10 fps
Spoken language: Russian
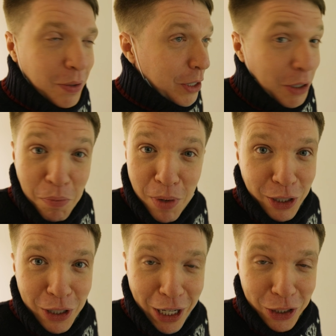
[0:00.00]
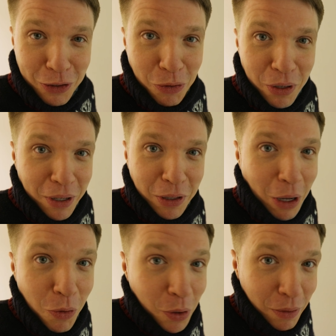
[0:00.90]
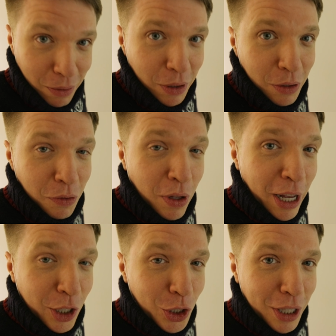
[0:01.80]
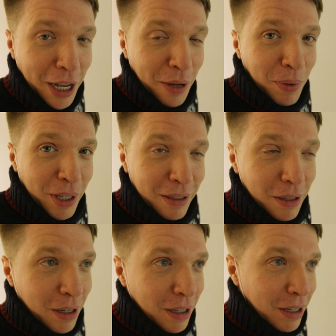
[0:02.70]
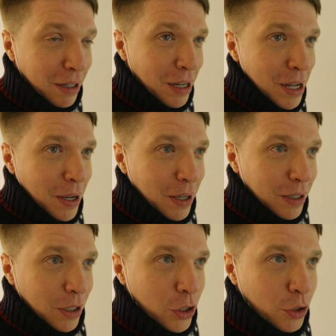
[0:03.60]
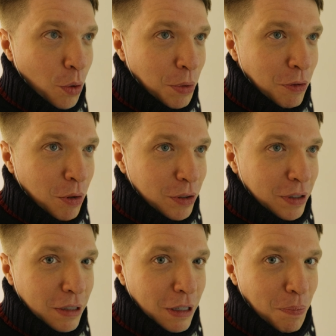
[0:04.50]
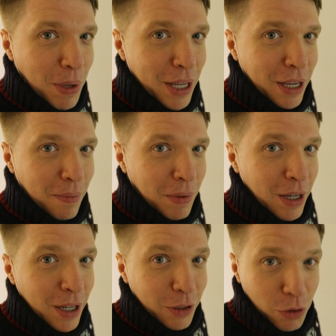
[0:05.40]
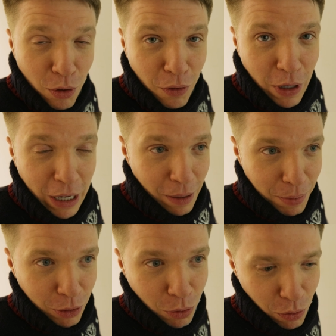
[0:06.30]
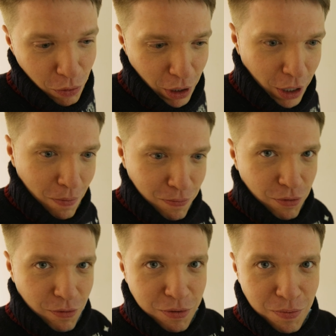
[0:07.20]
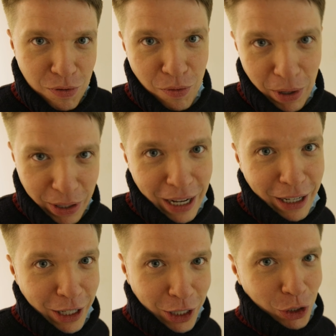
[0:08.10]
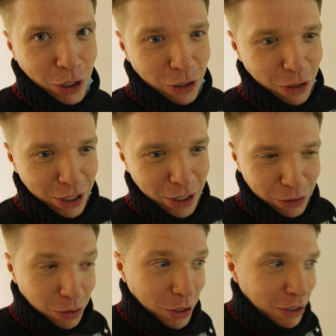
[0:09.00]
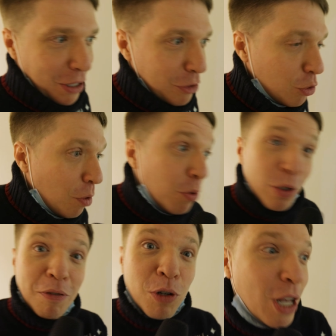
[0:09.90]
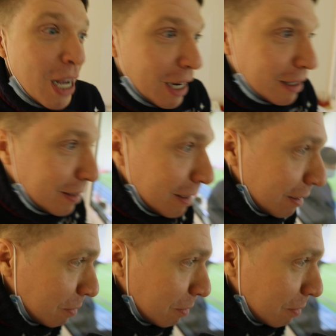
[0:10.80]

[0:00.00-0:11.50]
Вообще матч, конечно, сегодня такой, действительно ожидаемый. А, э, ждем его с нетерпением. Здорово, когда происходят вот такие бу-бу-бу баталии, да, 4-3. Сегодня интересно, что будет. А вот э, Стас